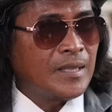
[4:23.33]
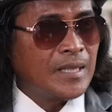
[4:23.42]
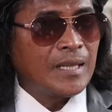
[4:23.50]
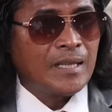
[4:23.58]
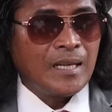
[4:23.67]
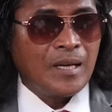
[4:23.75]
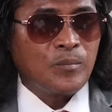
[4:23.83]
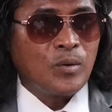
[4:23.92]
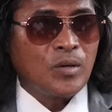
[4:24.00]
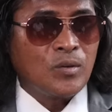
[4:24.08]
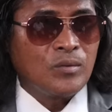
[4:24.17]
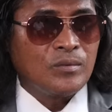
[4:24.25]
Ginaganahan
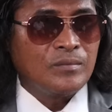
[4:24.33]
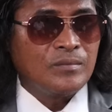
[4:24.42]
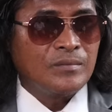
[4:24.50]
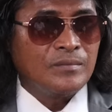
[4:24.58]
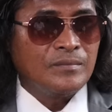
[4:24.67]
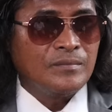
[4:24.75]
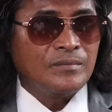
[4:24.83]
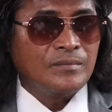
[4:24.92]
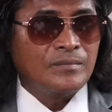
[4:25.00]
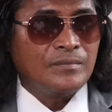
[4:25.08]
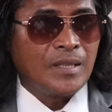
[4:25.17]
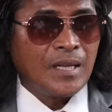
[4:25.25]
po akong
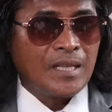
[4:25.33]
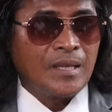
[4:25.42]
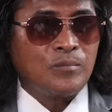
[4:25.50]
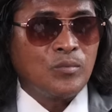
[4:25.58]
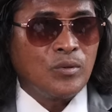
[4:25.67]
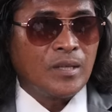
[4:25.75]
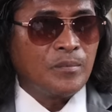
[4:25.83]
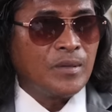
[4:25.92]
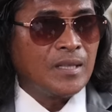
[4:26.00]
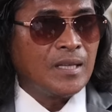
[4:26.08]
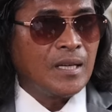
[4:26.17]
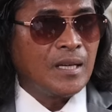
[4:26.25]
maghanap buhay
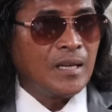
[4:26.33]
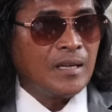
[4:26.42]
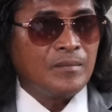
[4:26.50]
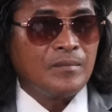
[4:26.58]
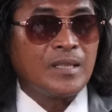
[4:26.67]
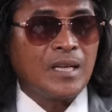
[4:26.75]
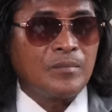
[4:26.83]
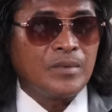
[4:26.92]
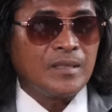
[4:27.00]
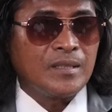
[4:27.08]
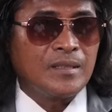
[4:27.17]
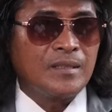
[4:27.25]
pagka
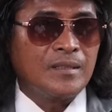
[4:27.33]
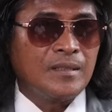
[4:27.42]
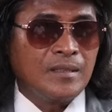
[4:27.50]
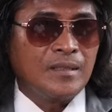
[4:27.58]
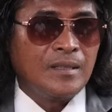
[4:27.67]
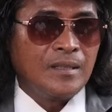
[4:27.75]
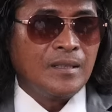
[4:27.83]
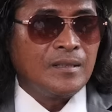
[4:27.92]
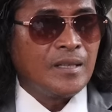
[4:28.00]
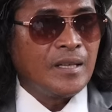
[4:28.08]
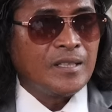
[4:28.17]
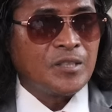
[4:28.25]
maraming
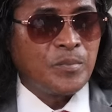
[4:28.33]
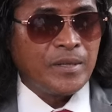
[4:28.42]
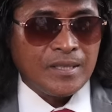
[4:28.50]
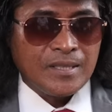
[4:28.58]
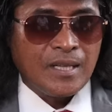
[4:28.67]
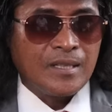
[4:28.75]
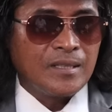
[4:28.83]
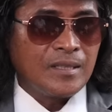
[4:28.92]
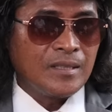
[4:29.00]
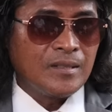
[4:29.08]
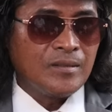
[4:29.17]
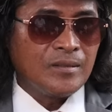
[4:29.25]
na-inspired sa
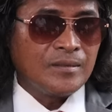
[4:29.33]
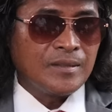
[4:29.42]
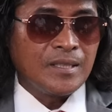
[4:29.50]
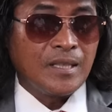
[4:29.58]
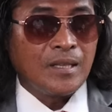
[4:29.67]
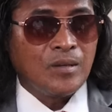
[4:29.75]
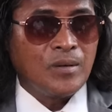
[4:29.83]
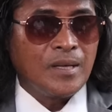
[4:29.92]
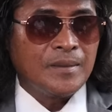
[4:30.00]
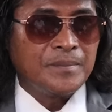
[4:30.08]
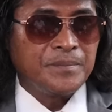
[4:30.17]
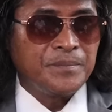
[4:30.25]
aking ano, ginagawa.